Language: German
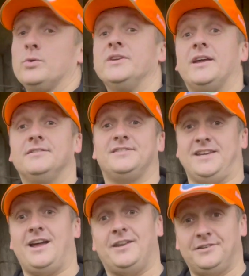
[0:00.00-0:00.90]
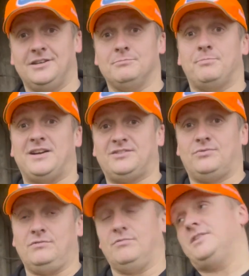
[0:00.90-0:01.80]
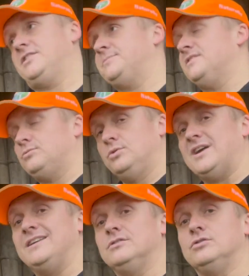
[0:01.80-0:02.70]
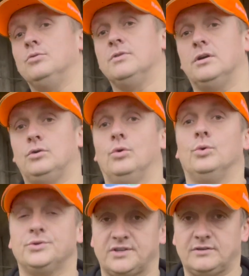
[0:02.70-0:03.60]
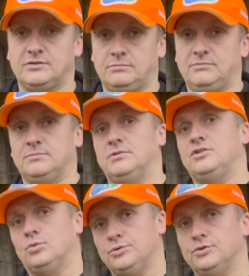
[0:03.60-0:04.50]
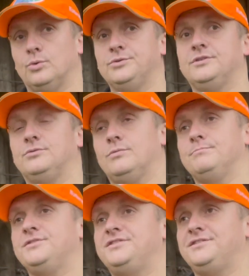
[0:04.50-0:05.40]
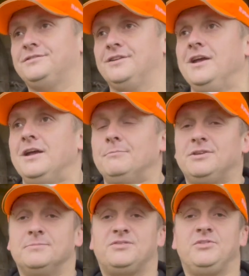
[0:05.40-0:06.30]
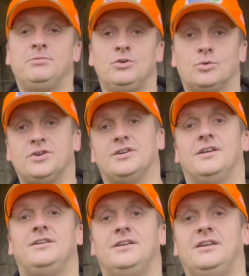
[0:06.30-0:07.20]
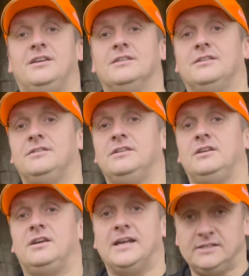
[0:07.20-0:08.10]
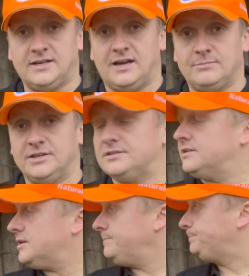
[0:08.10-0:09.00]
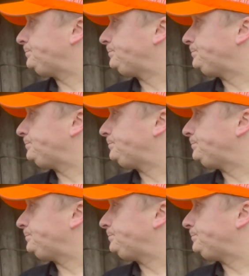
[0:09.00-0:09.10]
eine, eine sehr angenehme Passform, weil ich habe es natürlich eine Nummer größer genommen, damit ich unten drunter noch ein bisschen mit dem Zwiebellook gegen die Kälte arbeiten kann.